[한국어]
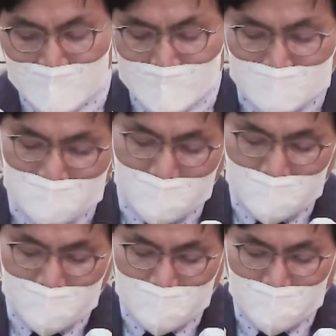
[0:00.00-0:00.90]

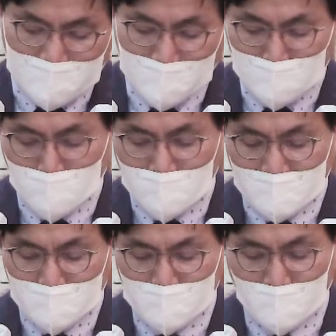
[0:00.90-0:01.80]
그가 그가
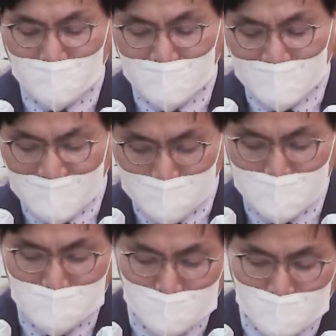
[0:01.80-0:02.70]
출연했던 영화
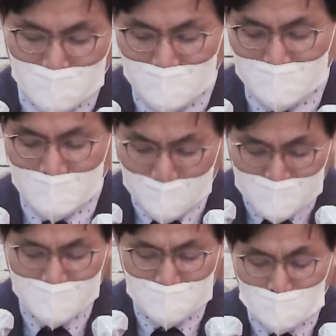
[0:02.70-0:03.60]
아비정전의
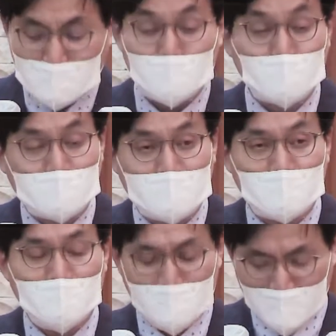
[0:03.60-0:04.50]
아비의 정전
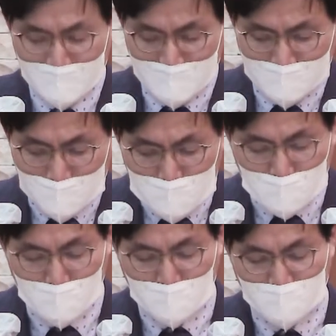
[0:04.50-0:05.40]
중에서
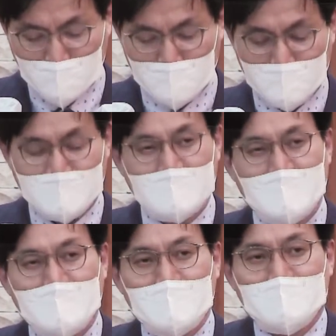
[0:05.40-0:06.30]
읍조렸던
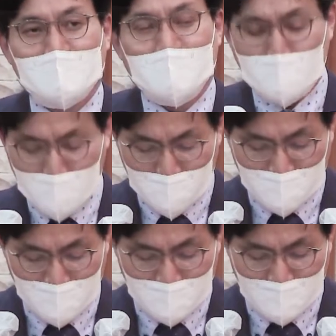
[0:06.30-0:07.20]
시 한
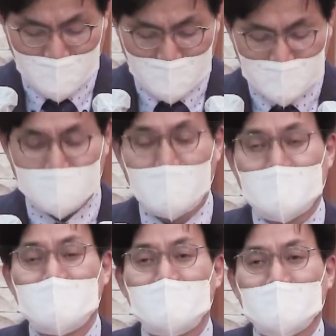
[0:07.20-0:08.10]
편이 그의
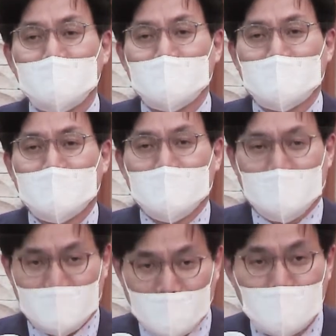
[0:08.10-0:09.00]
인생을
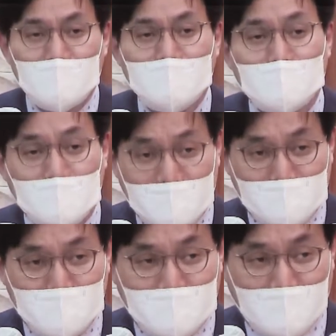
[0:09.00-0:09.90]
대변하는 것
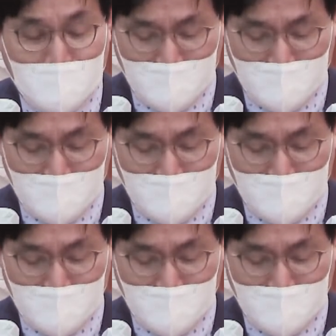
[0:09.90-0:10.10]
같습니다.